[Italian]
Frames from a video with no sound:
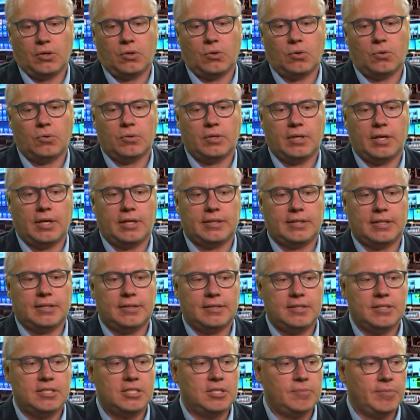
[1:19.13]
con eh,
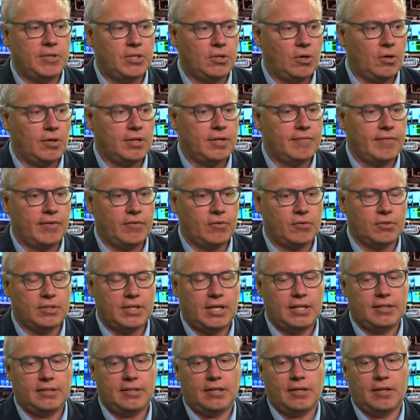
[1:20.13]
tantissimi no che vengono
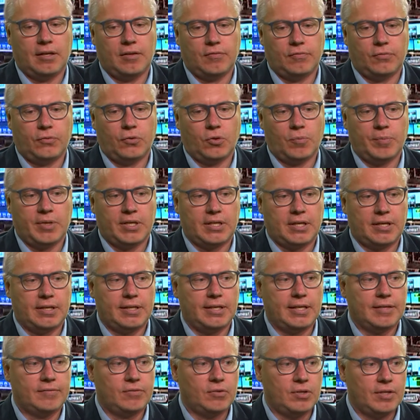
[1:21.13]
detti alle riforme che la
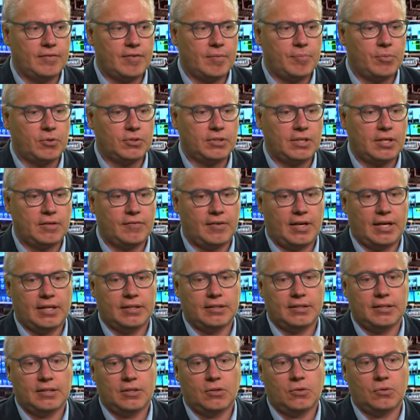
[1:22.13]
Lega voleva portare avanti,